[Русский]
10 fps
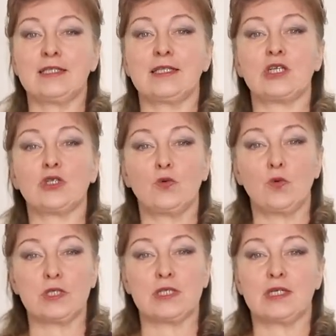Наш
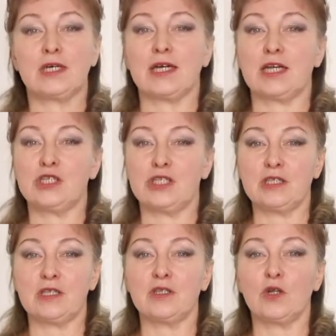курс
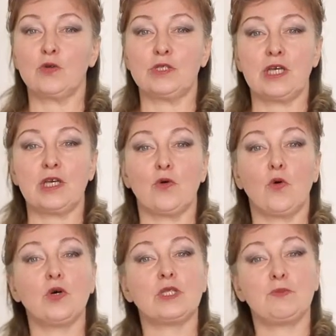рассчитан на людей
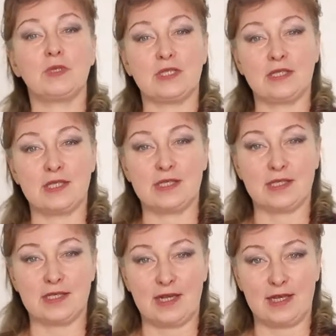от
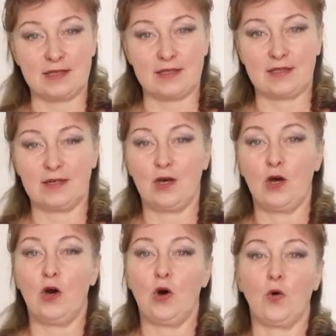50 лет.
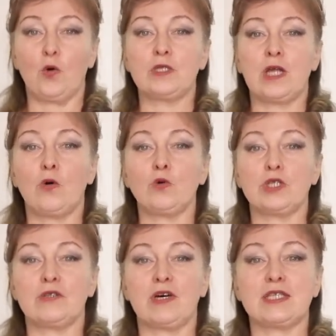Он
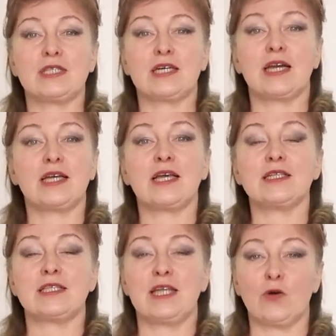научит вас
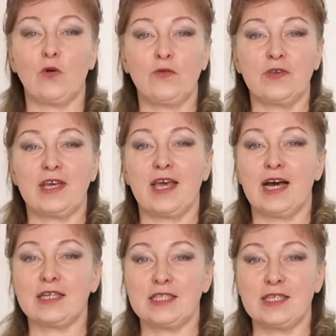сохранять здоровье и
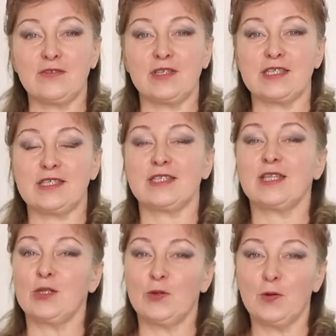активность
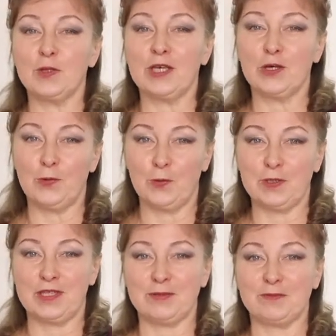на долгие
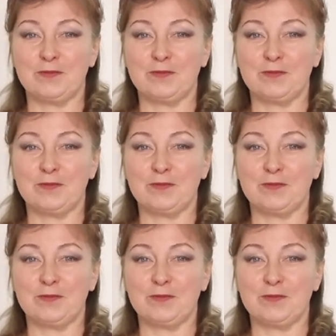годы.